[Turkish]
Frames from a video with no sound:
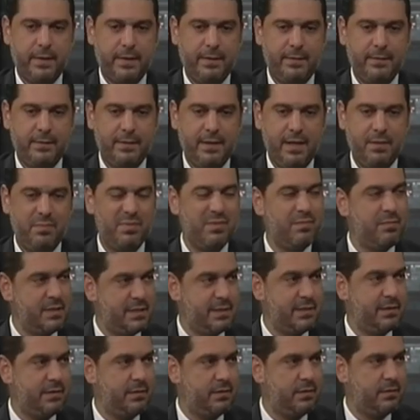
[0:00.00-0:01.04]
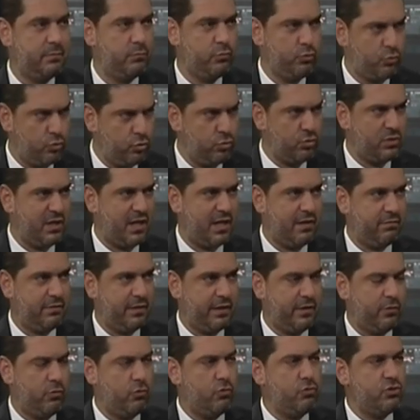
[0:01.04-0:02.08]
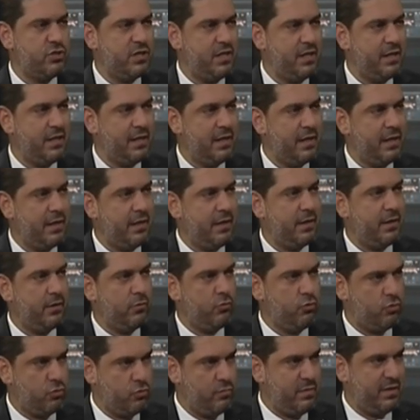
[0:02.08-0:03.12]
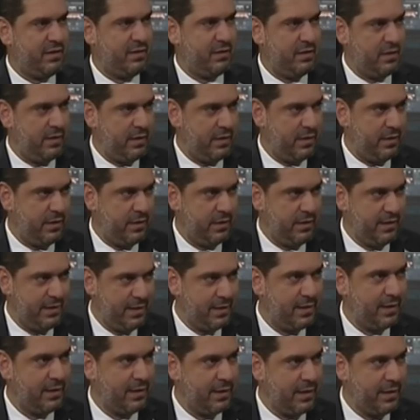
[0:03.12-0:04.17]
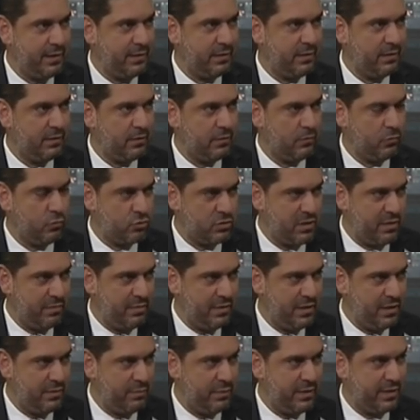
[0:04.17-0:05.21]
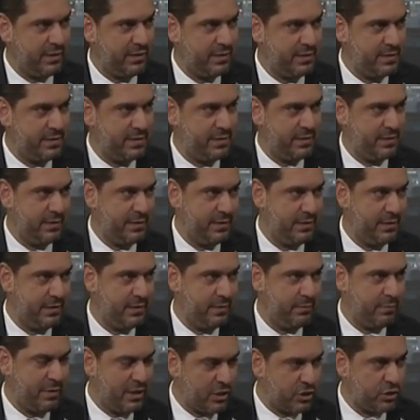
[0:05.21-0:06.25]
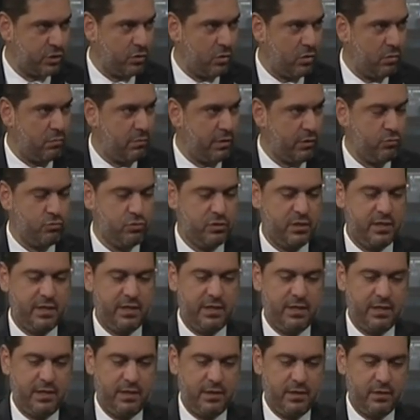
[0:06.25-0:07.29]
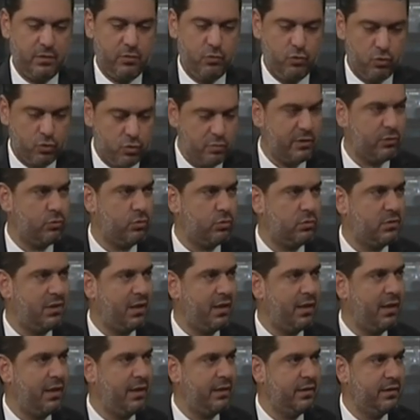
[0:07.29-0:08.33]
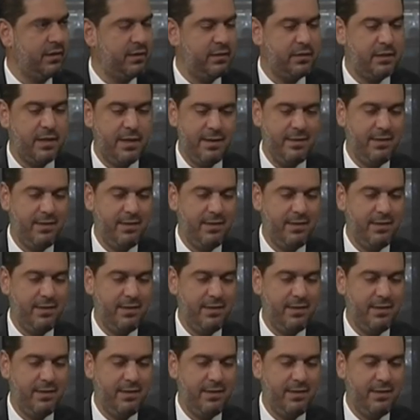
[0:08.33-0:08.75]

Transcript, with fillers: e, hepimizin, bütün tarafların, öncelikle hükümette yer alan Ulusal Birlik Partisi başta olmak üzere hükümet ortaklarının,